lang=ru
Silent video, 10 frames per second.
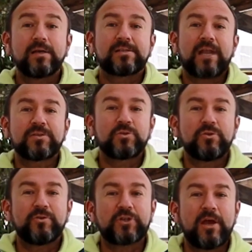
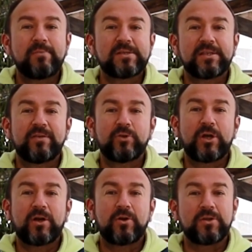Здравствуйте, уважаемые
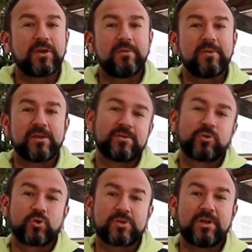садоводогородники! Меня
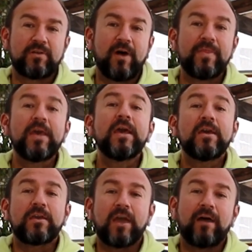зовут Русский Иван.
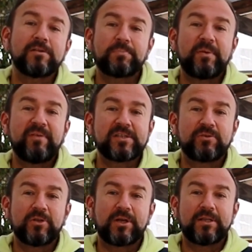Я вас
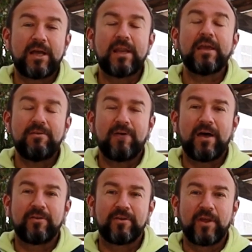приветствую на канале
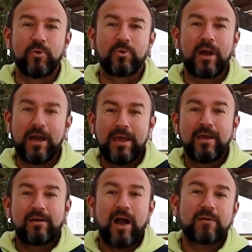Иванова Наука.
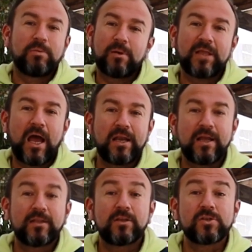Как бы банально
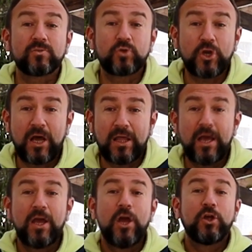это ни
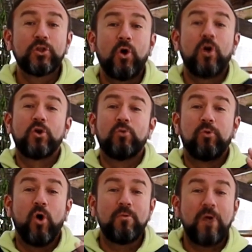звучало, но
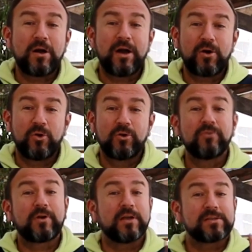любому
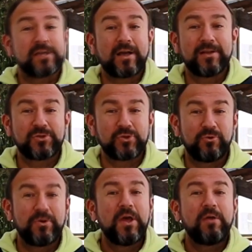огороду в конце
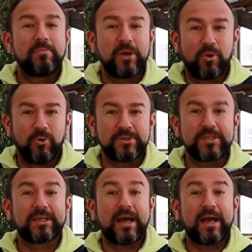концов приходит